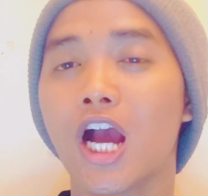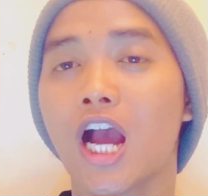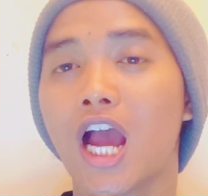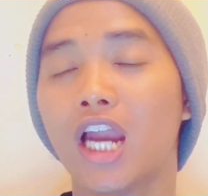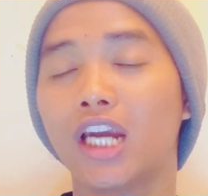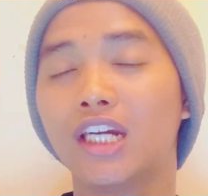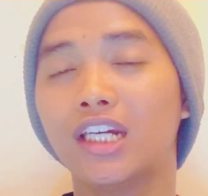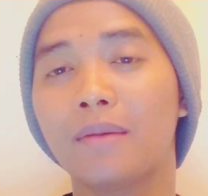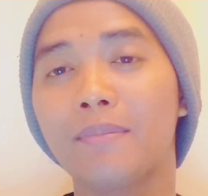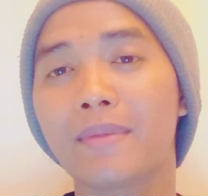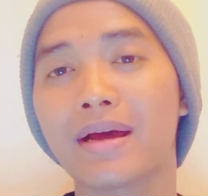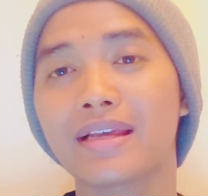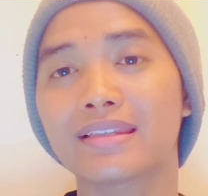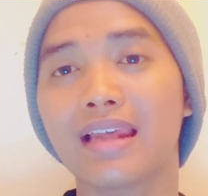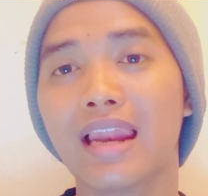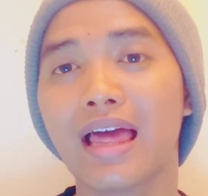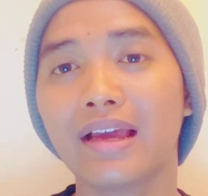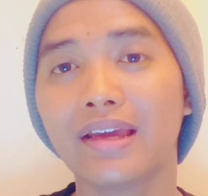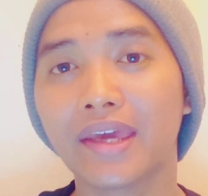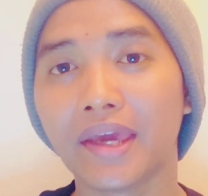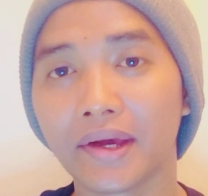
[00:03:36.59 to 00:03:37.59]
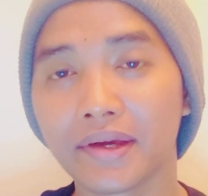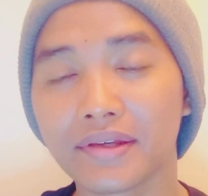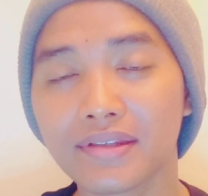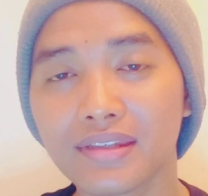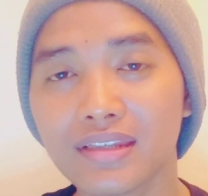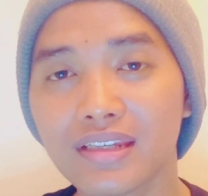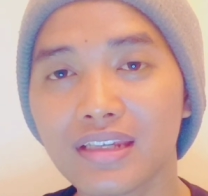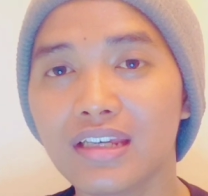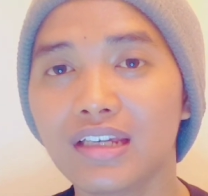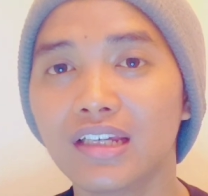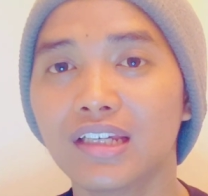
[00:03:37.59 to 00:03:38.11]
Kadang masalah
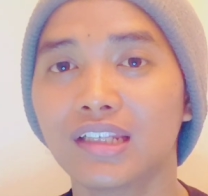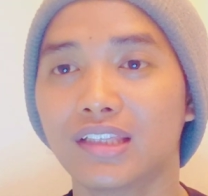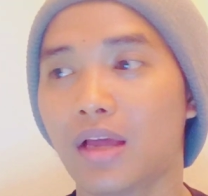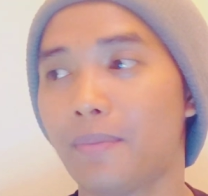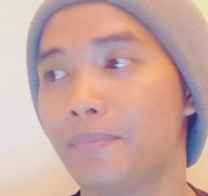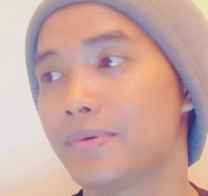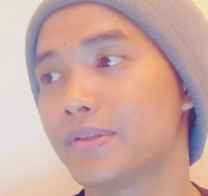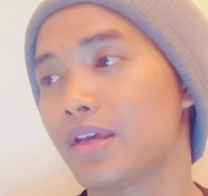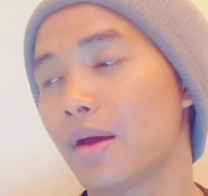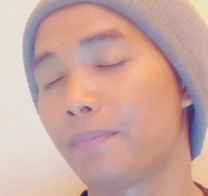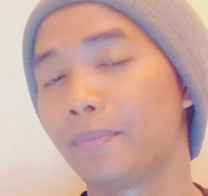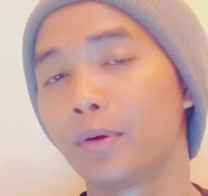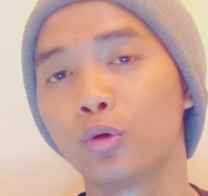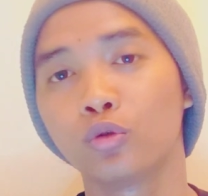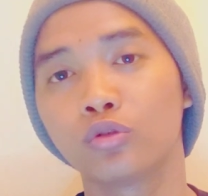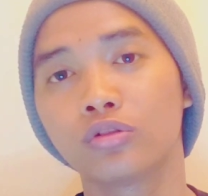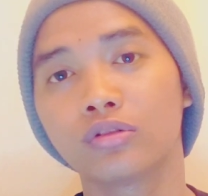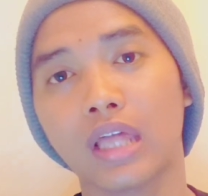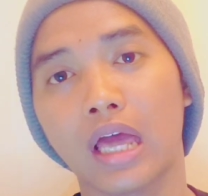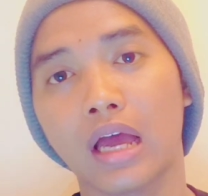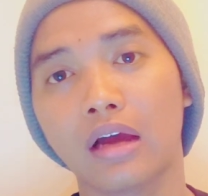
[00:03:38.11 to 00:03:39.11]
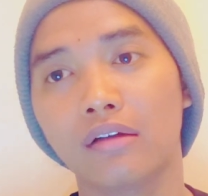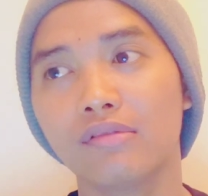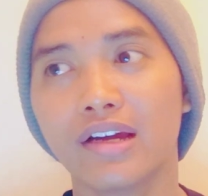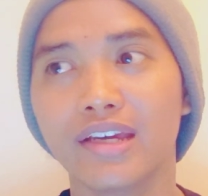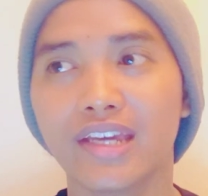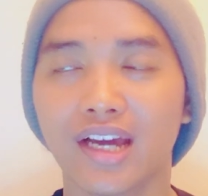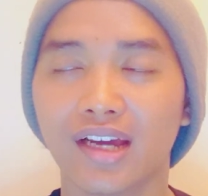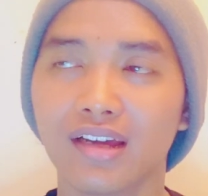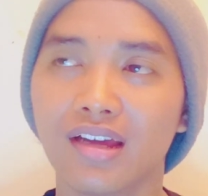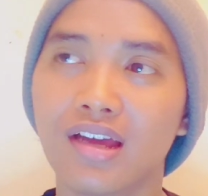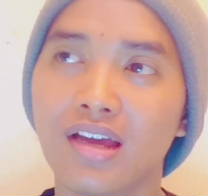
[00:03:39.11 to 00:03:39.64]
gengsi kita bisa berhutang. Wah
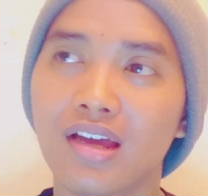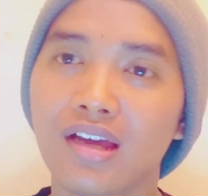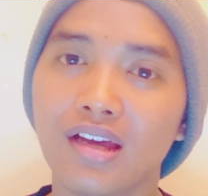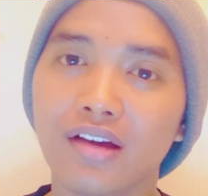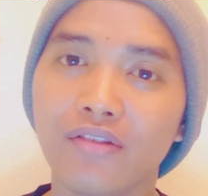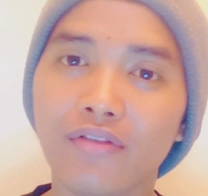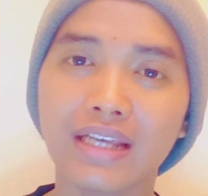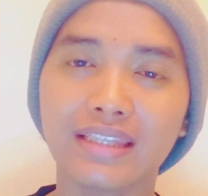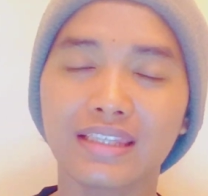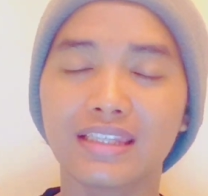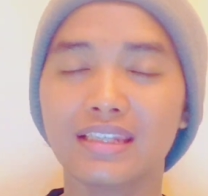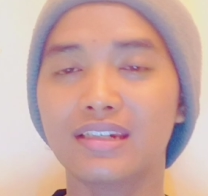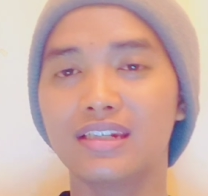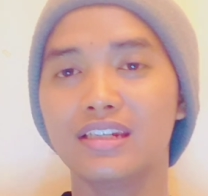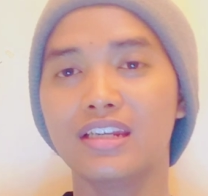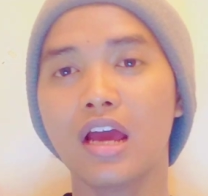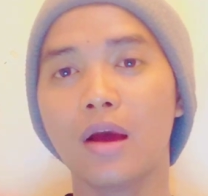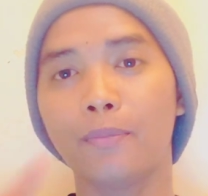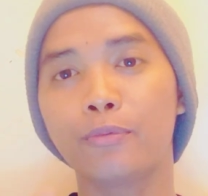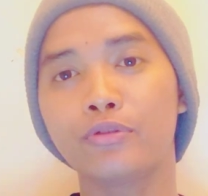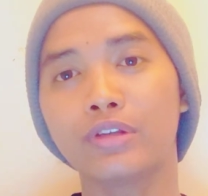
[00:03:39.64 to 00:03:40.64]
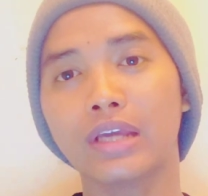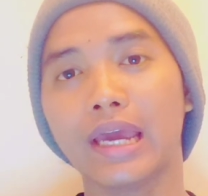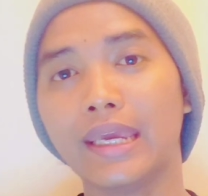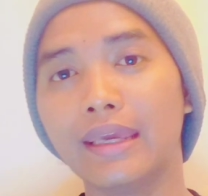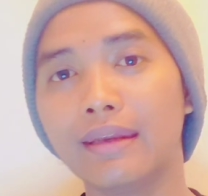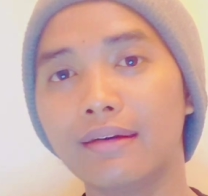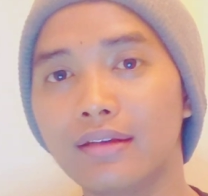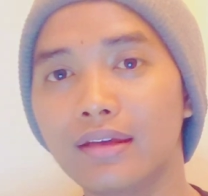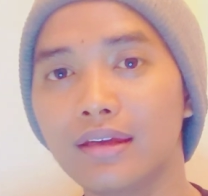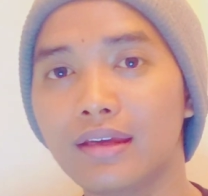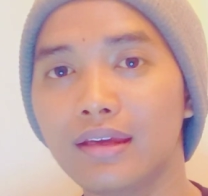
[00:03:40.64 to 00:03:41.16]
yang wah si dia punya
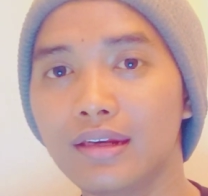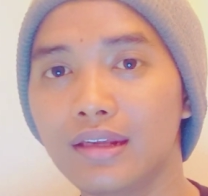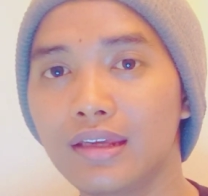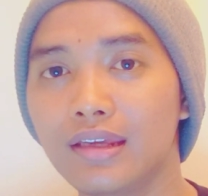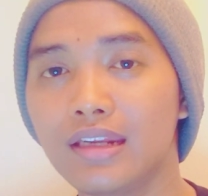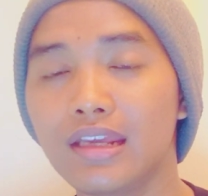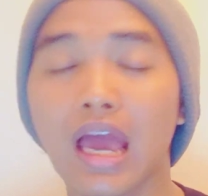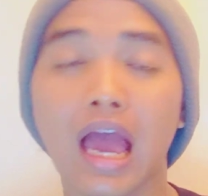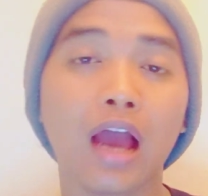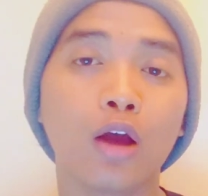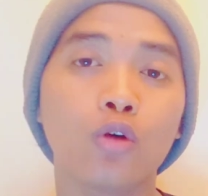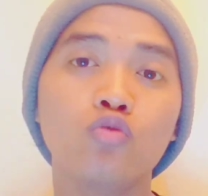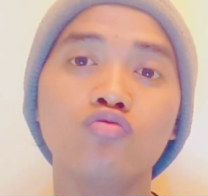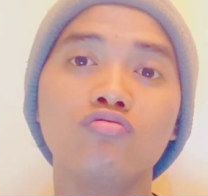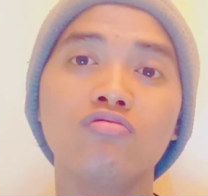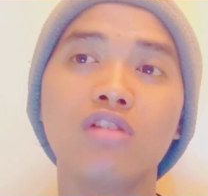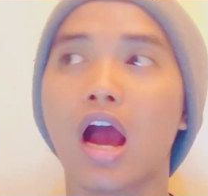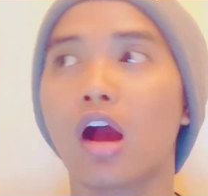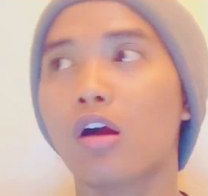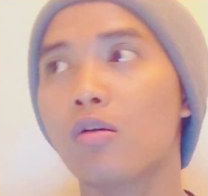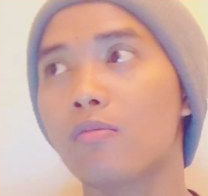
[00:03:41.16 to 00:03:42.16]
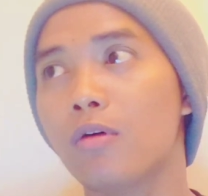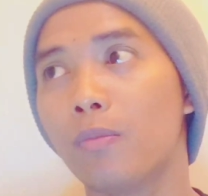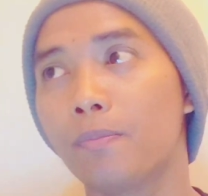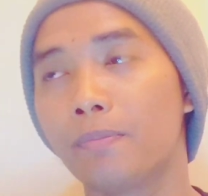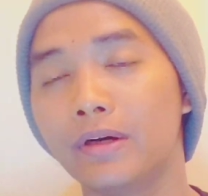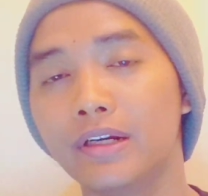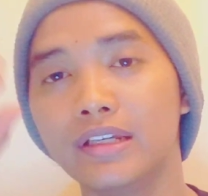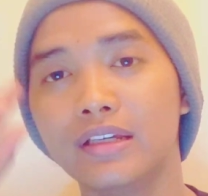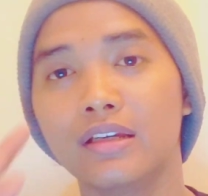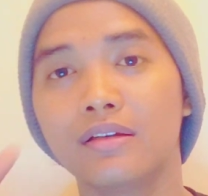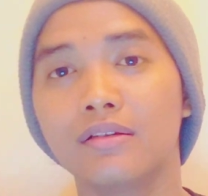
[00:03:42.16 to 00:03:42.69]
ini ini ini aku enggak aku mau
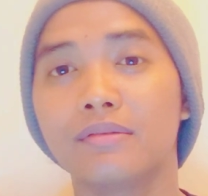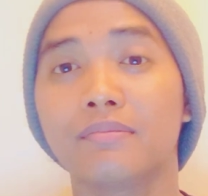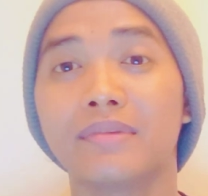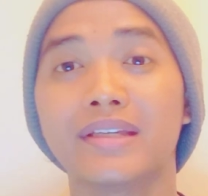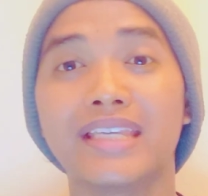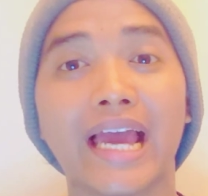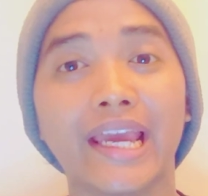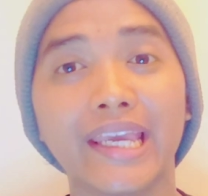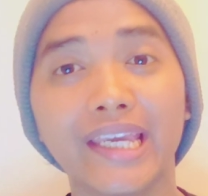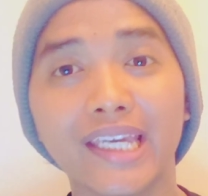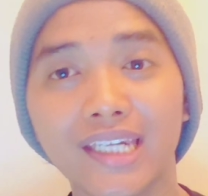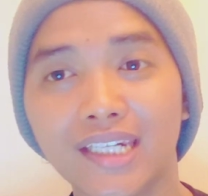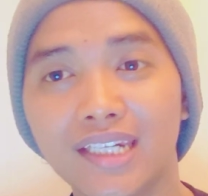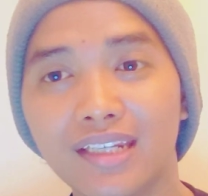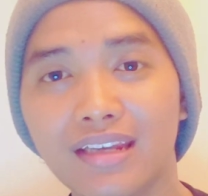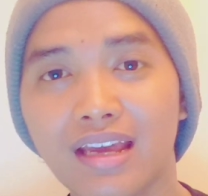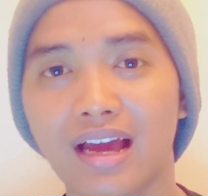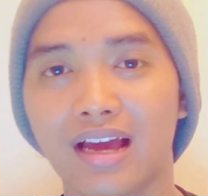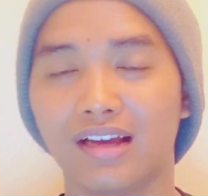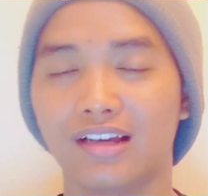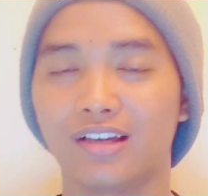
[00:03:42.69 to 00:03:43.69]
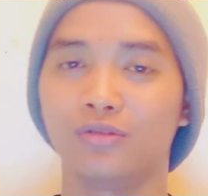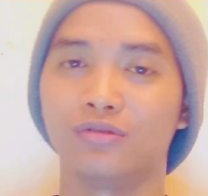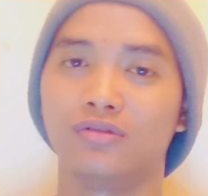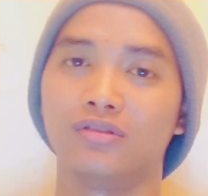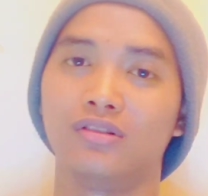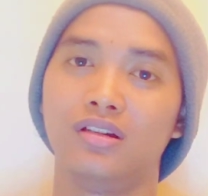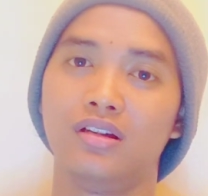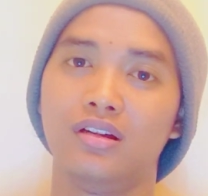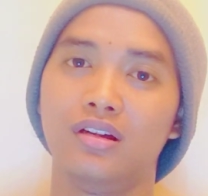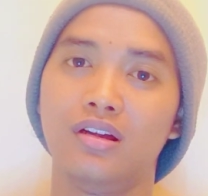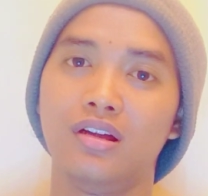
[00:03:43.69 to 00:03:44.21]
beli menyaingin dia gitu.
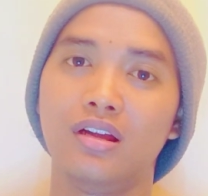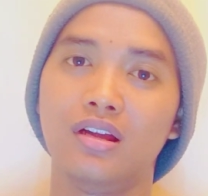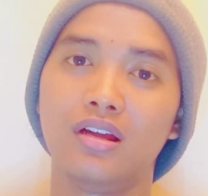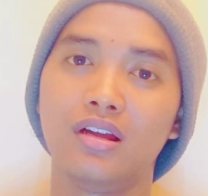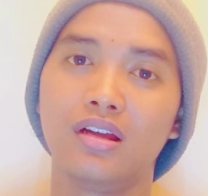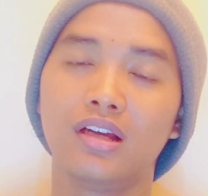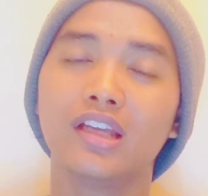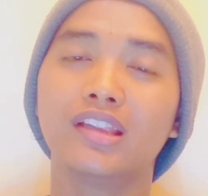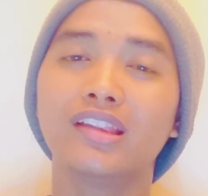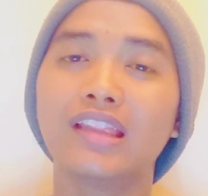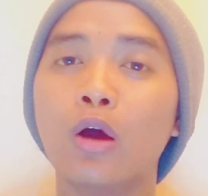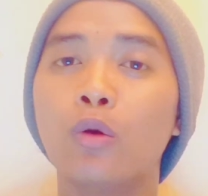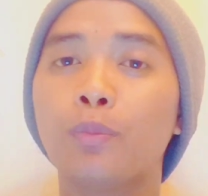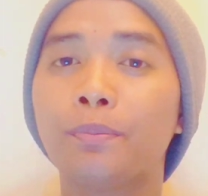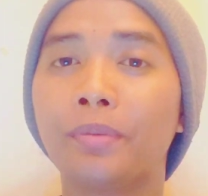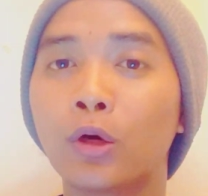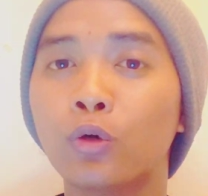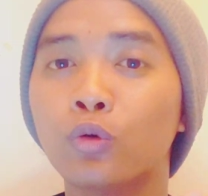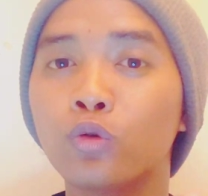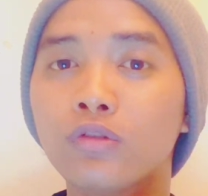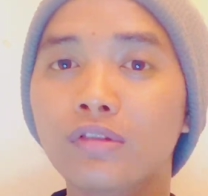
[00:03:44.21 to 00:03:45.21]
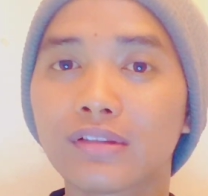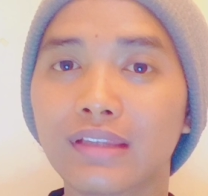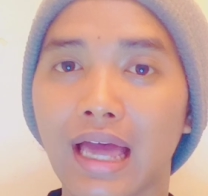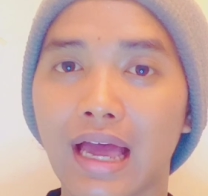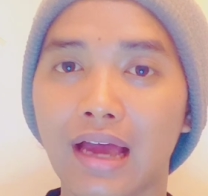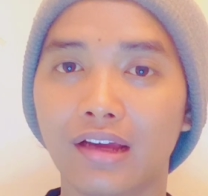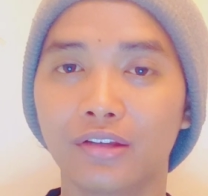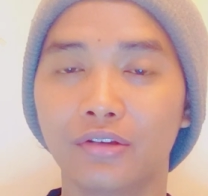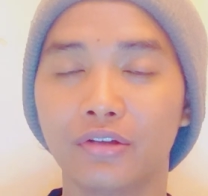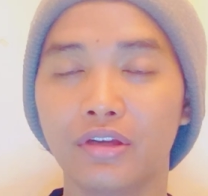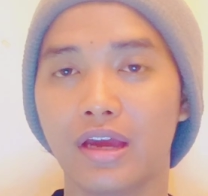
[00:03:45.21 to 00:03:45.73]
Kita
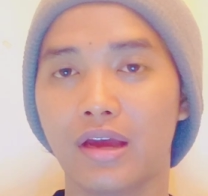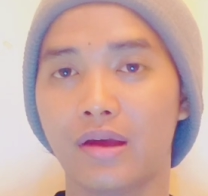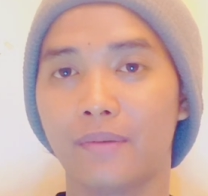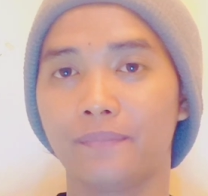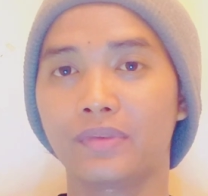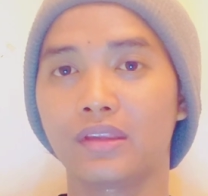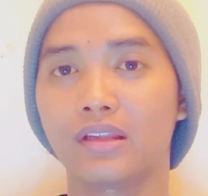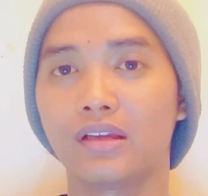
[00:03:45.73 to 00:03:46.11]
berhutang gitu ya.